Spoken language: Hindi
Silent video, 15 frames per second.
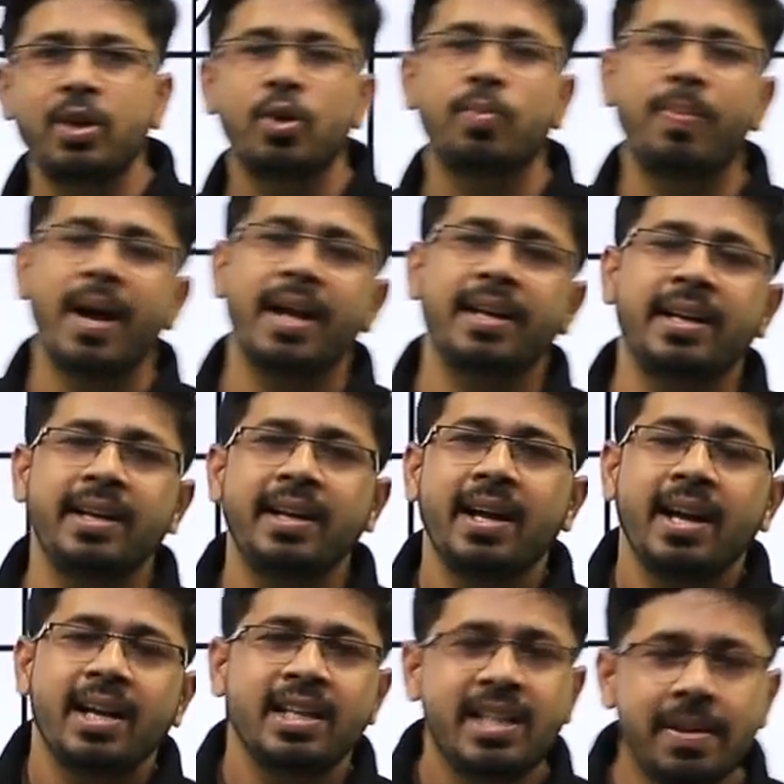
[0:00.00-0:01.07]
हो पाएगी
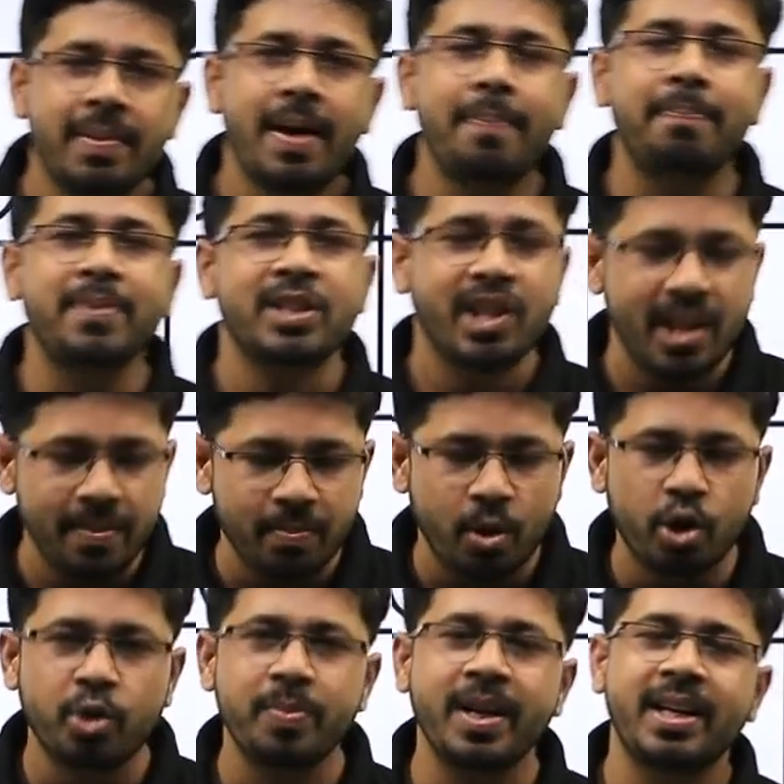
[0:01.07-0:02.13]
जब आप पिछले
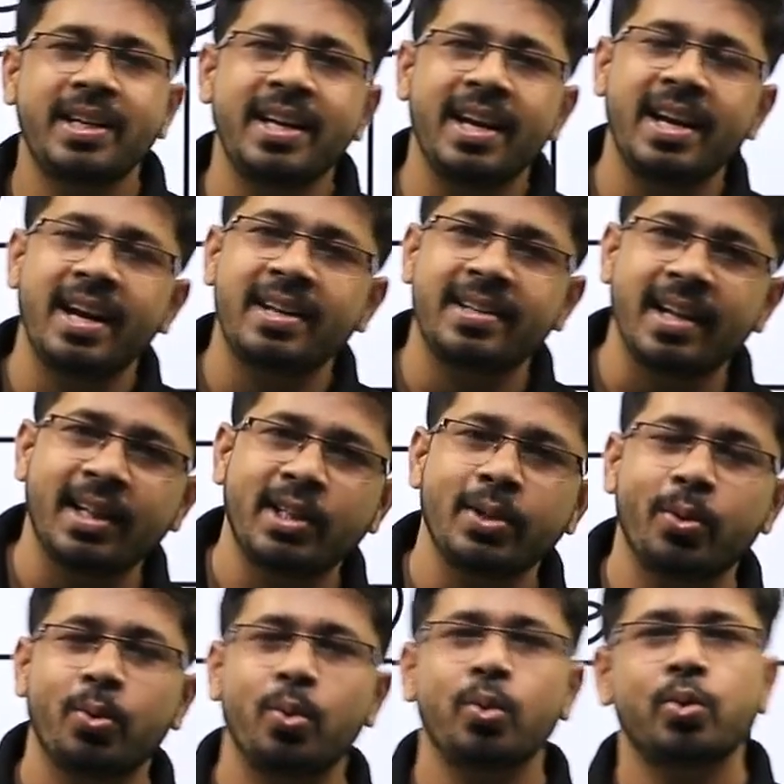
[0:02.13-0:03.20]
मॉक में किए गए
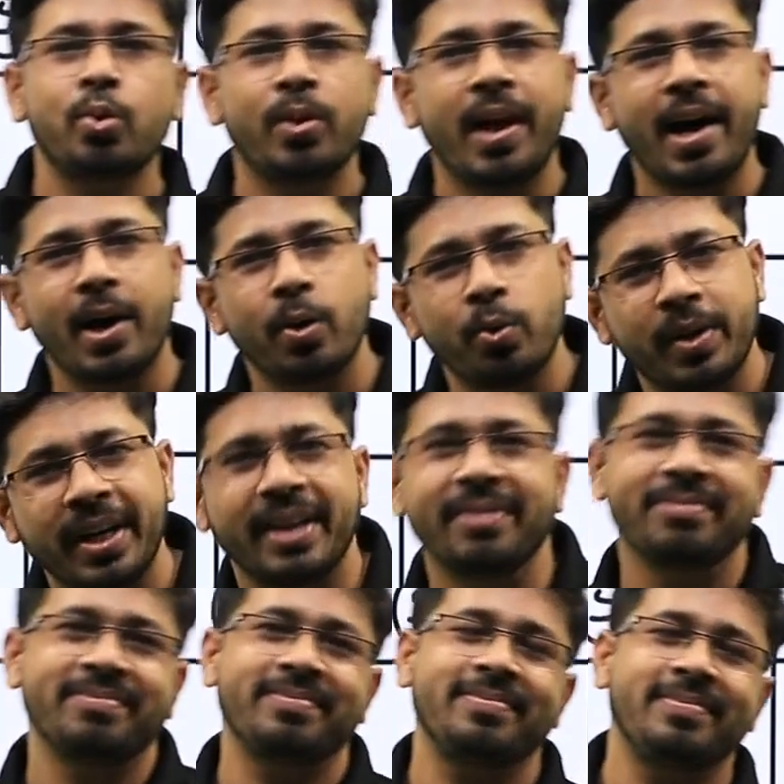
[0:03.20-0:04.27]
गलतियों को सुधारोगे
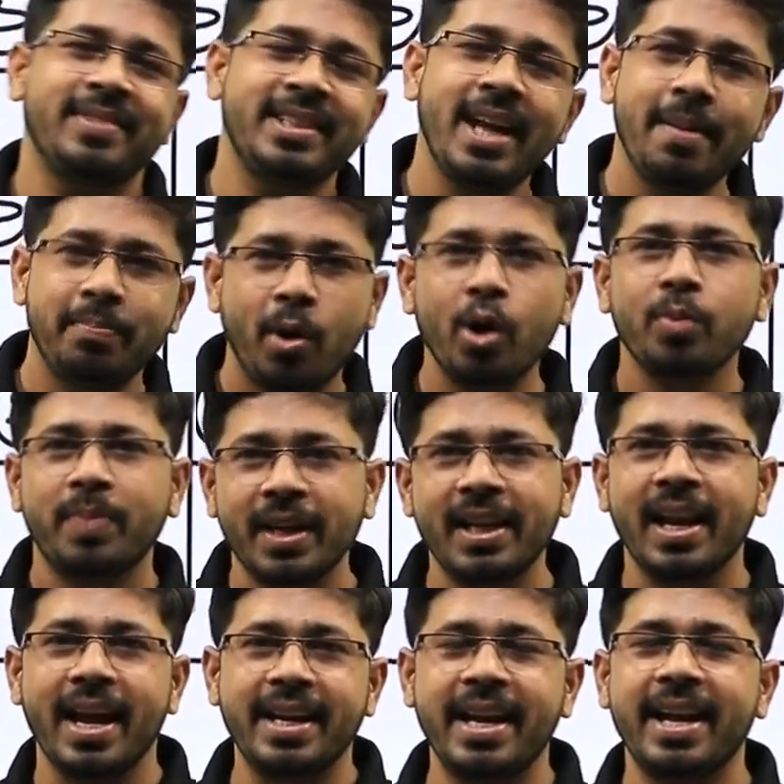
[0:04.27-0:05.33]
ये बहुत बड़ी
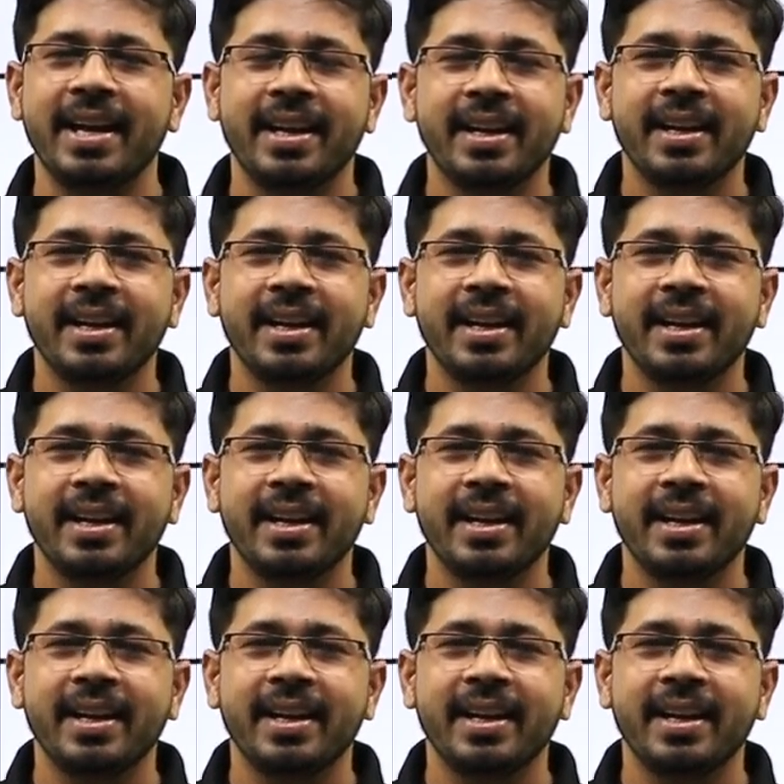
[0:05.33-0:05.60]
लाइन है